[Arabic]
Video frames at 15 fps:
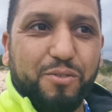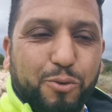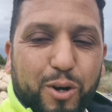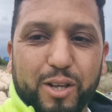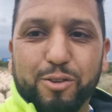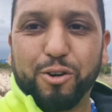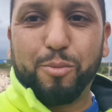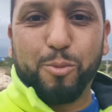
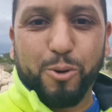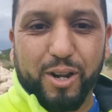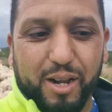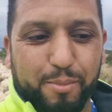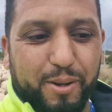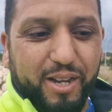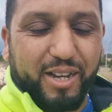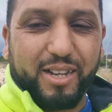فوات ام
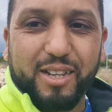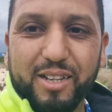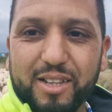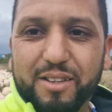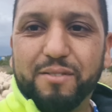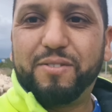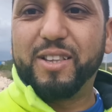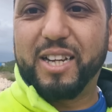الربيع
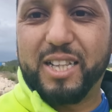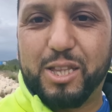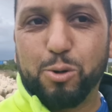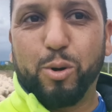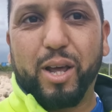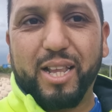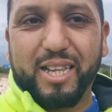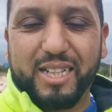في ديك
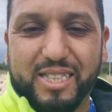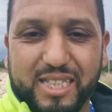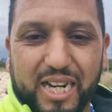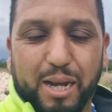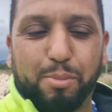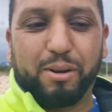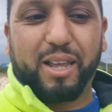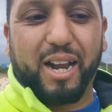الدويره ديال
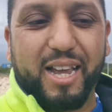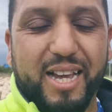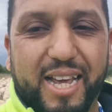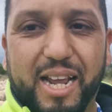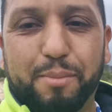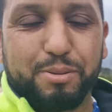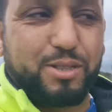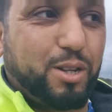التراب اللي راه
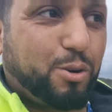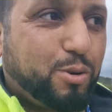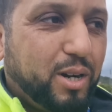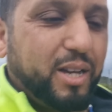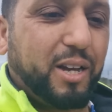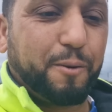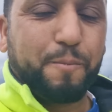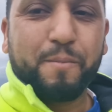يرابط
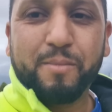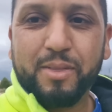درك